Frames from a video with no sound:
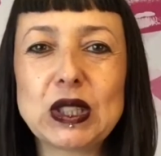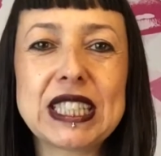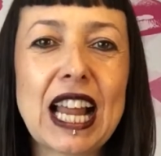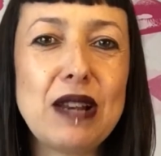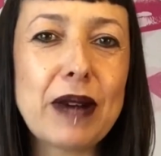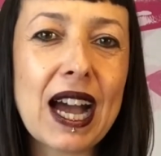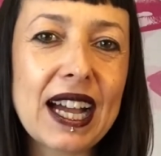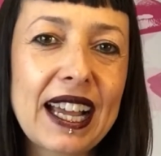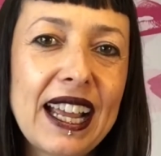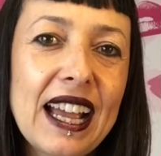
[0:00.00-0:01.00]

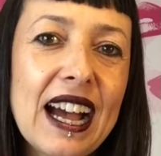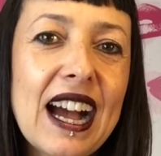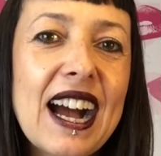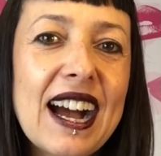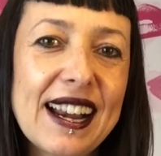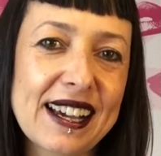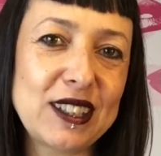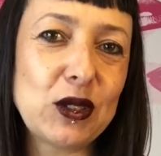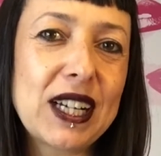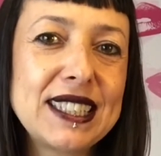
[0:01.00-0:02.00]
salvaje al
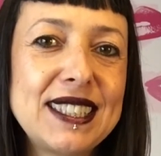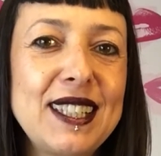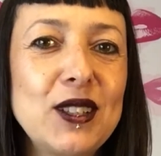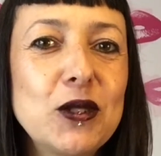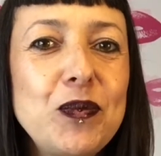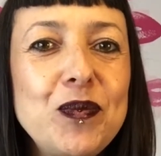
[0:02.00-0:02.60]
gato casero.